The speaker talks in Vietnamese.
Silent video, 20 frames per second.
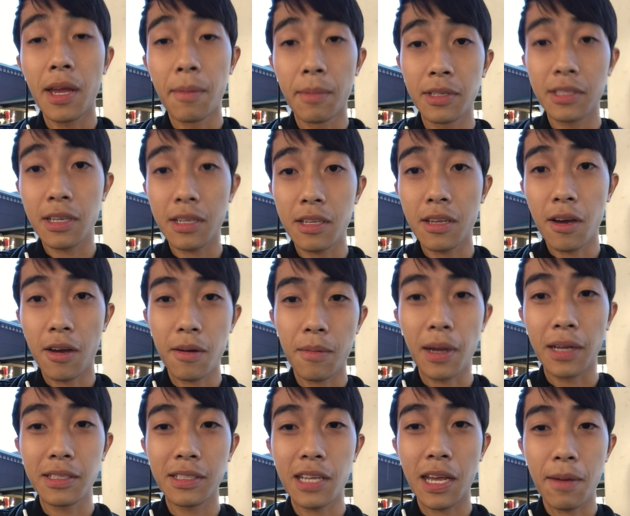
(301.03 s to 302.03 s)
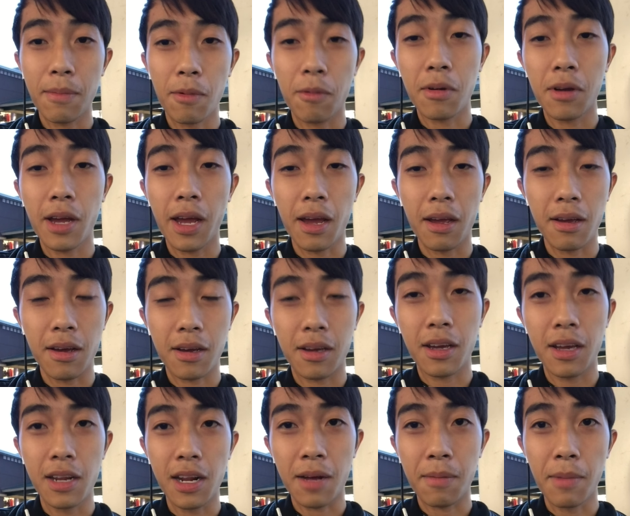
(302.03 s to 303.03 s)
giờ mình sẽ cho các bạn xem một cửa hàng cực
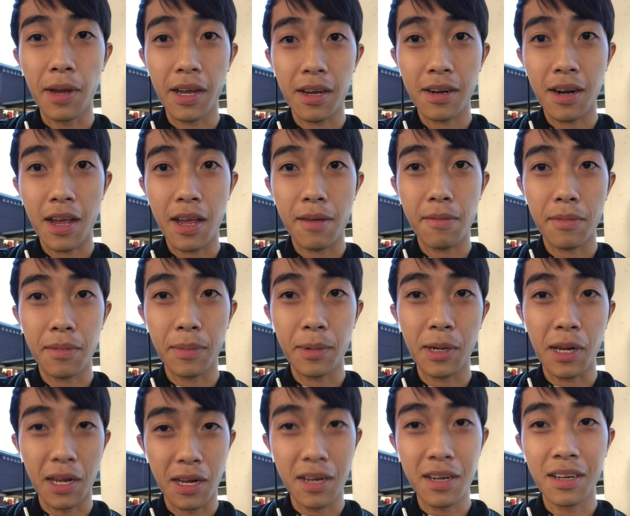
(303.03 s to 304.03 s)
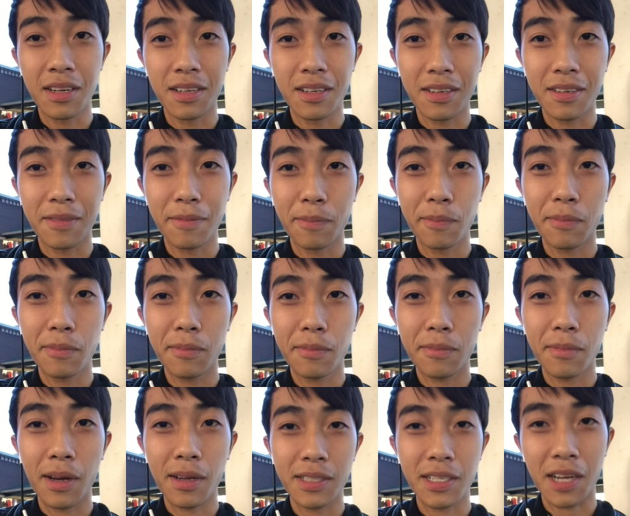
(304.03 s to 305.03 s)
kỳ đặc biệt ở đây mà mình nghĩ là
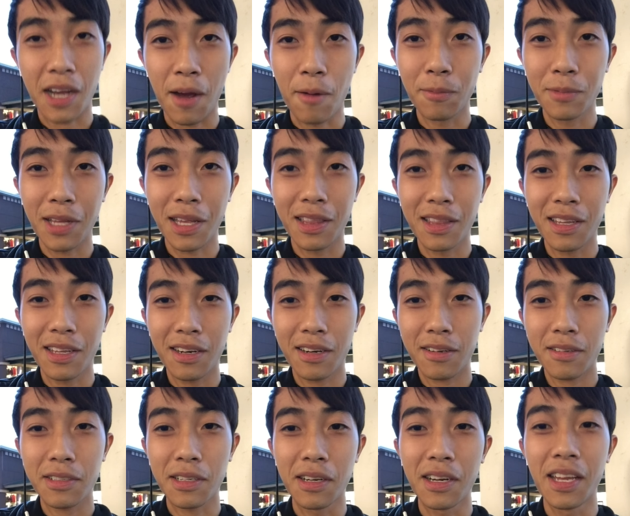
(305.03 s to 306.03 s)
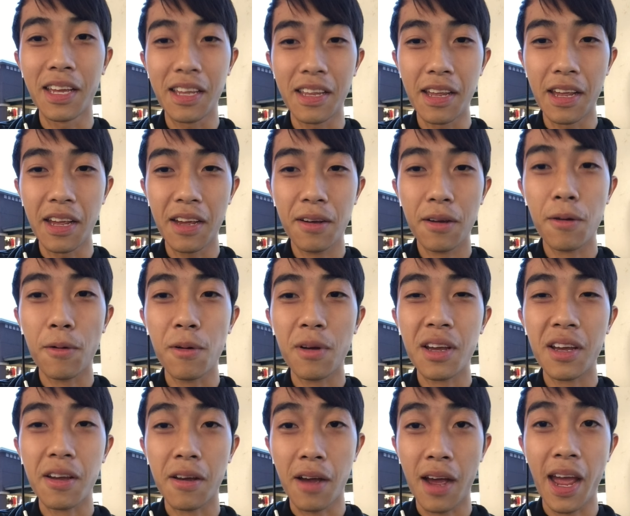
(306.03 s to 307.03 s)
bạn sẽ không tin là, là có sự hiện diện của
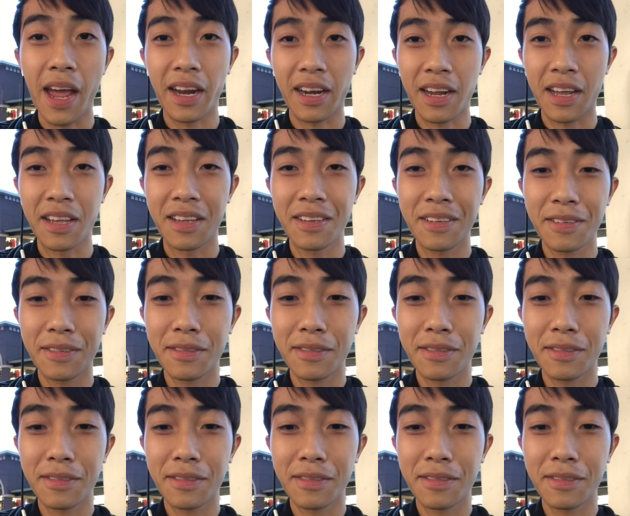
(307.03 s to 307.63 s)
cái cửa hàng này